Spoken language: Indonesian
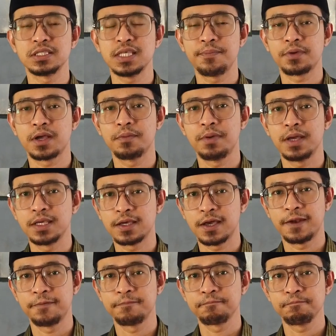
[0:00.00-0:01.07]
setiap
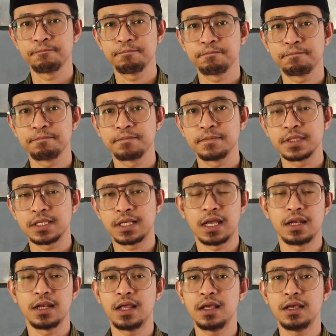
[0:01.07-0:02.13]
kebaikan.
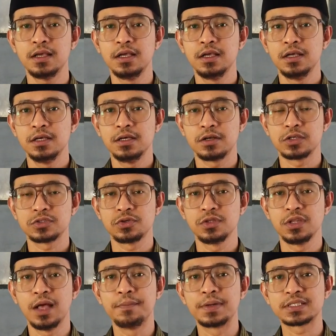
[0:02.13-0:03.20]
Karena
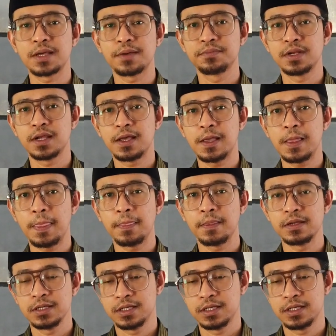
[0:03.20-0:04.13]
Rasulullah bersabda,